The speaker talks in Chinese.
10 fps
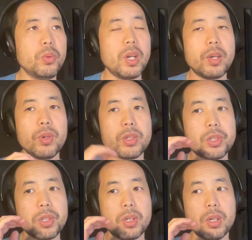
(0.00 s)
越来越
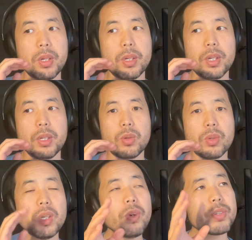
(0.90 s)
适合这
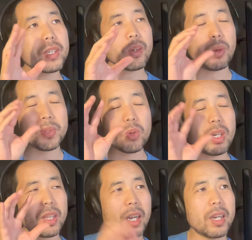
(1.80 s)
种，因为现在我们
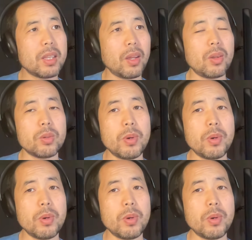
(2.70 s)
都很难看到，